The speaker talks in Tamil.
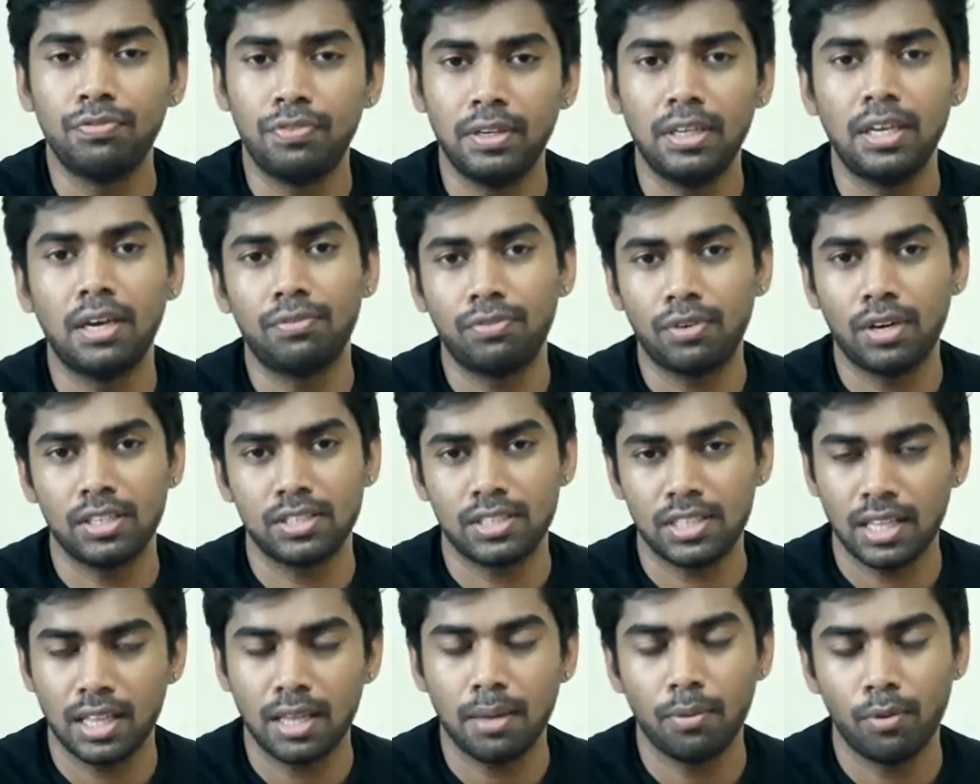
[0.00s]
ஃப்ரீ ஆஃப்
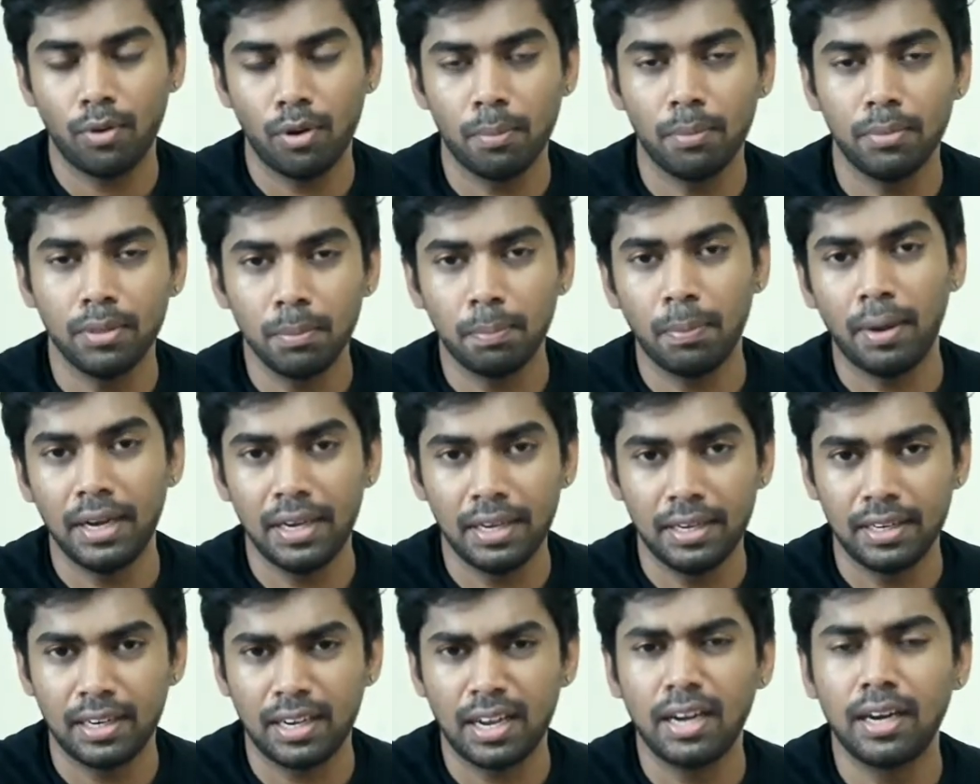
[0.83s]
காஸ்ட்டாக தான் அவங்க வந்து
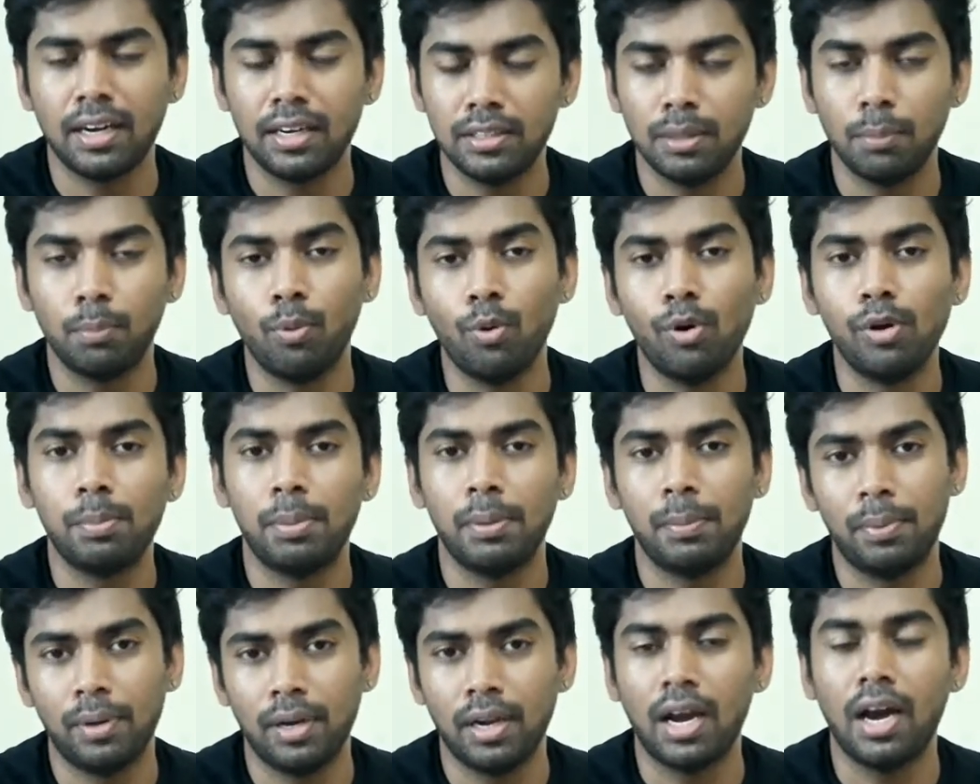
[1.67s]
பண்ணிட்டு இருக்காங்க அந்த போர்
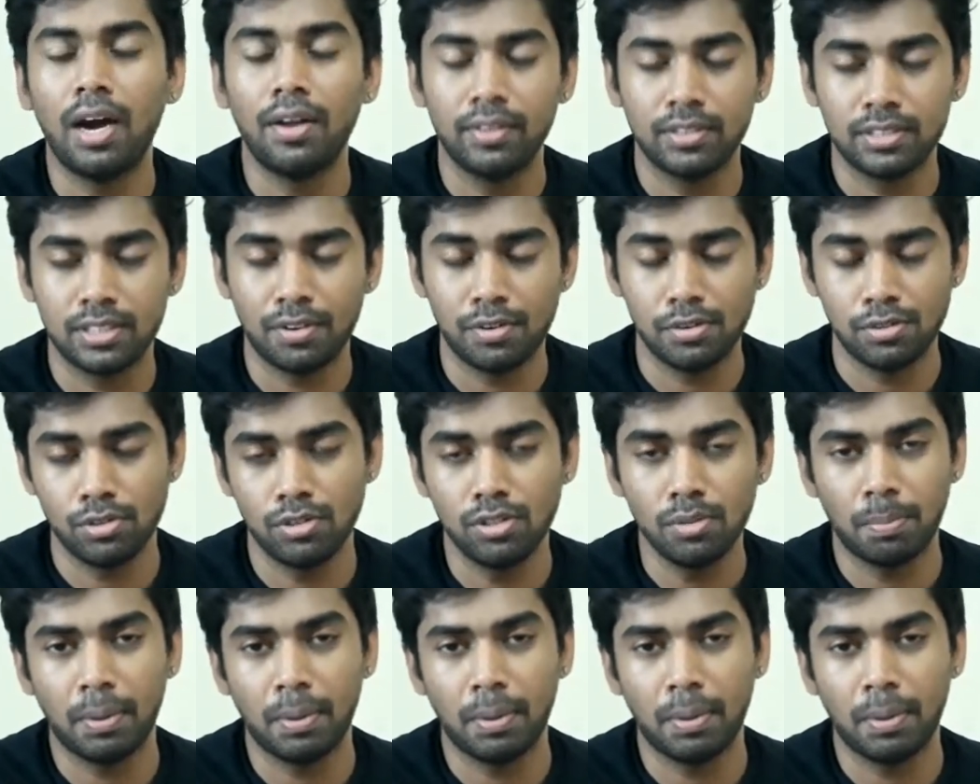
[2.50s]
பீப்புளுக்காக அந்த சர்வீஸ் வந்து